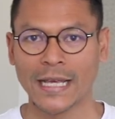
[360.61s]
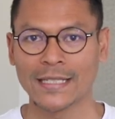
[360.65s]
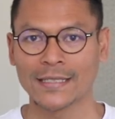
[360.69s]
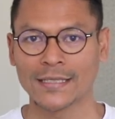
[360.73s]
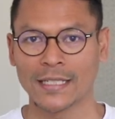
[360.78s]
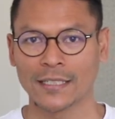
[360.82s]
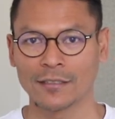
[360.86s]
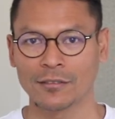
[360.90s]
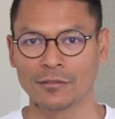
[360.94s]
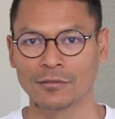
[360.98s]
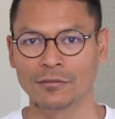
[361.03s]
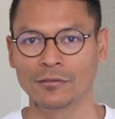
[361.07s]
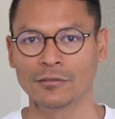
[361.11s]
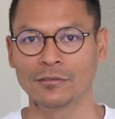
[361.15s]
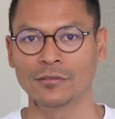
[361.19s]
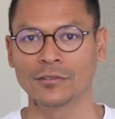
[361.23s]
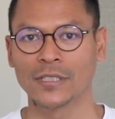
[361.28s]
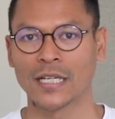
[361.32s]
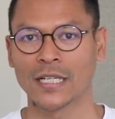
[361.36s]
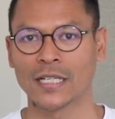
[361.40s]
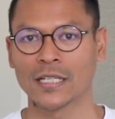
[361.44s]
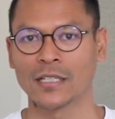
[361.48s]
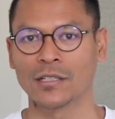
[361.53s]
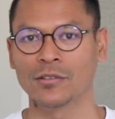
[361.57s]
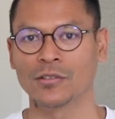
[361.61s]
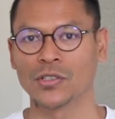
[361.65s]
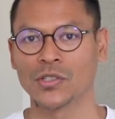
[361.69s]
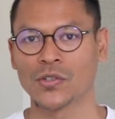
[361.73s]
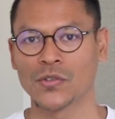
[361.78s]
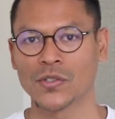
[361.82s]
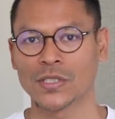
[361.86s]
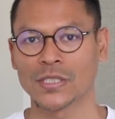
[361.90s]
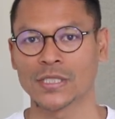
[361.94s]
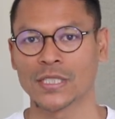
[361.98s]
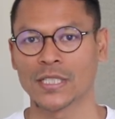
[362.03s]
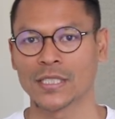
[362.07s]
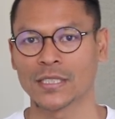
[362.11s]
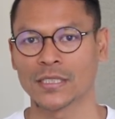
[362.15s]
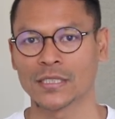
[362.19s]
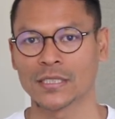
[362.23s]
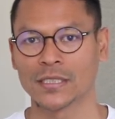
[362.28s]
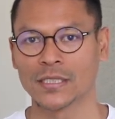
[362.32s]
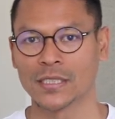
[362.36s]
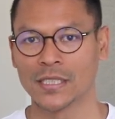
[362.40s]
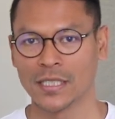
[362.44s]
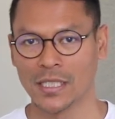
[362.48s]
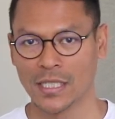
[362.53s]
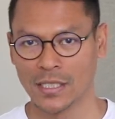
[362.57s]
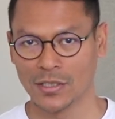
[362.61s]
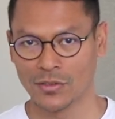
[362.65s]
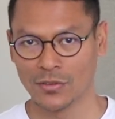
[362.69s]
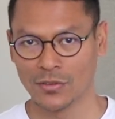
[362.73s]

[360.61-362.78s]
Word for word: S1 dari universitas di